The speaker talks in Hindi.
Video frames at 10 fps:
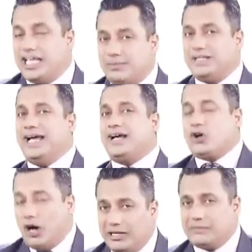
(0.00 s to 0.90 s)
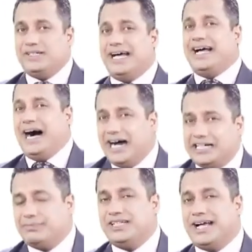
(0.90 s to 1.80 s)
साइंस में जाएगा कॉमर्स में जाएगा
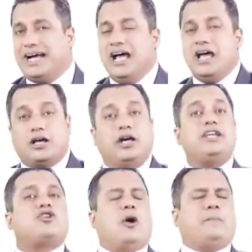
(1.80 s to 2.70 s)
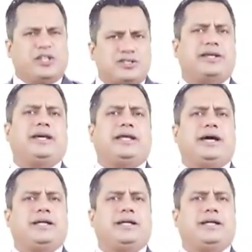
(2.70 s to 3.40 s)
आर्ट्स में जाएगा करियर ऑप्शन निकल के आ